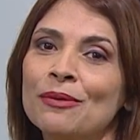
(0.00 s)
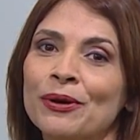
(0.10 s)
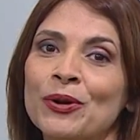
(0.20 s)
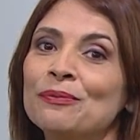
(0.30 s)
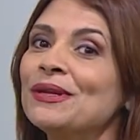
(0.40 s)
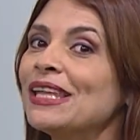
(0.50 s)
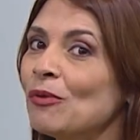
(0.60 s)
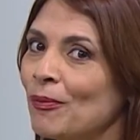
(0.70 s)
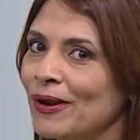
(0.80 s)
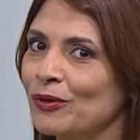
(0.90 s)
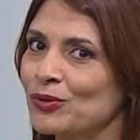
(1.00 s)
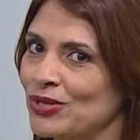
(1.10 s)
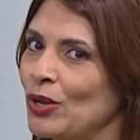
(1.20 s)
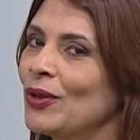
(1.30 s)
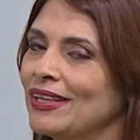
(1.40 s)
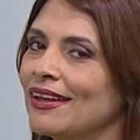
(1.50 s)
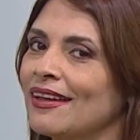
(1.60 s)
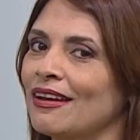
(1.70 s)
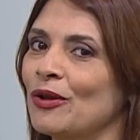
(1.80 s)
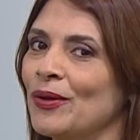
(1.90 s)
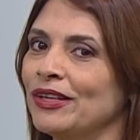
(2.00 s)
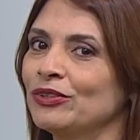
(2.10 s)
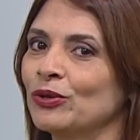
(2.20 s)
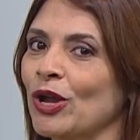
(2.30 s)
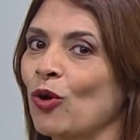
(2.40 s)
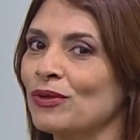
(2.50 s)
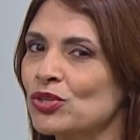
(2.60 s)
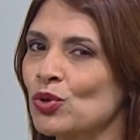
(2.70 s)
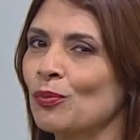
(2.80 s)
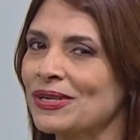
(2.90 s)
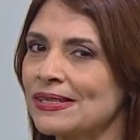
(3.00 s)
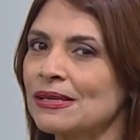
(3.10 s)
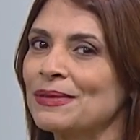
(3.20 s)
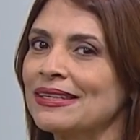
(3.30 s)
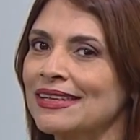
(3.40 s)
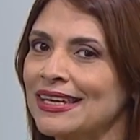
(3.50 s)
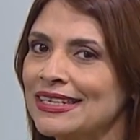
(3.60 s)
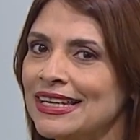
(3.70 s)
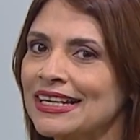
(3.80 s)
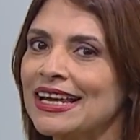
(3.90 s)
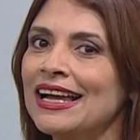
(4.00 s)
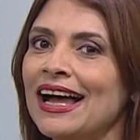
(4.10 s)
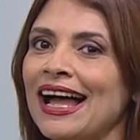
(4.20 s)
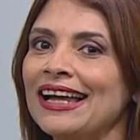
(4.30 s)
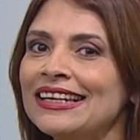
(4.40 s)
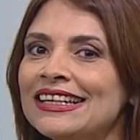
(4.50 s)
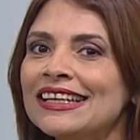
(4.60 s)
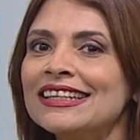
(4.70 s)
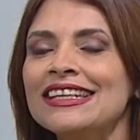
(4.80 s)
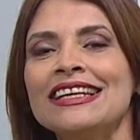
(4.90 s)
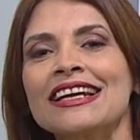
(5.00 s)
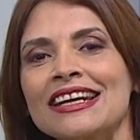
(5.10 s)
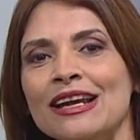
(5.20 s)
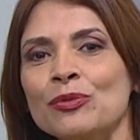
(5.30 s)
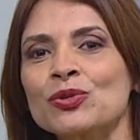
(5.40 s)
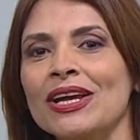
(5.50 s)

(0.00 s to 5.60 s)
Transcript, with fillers: Pero invitamos para conocer los detalles del evento que comenzó precisamente ayer a Lien Díaz Ramos,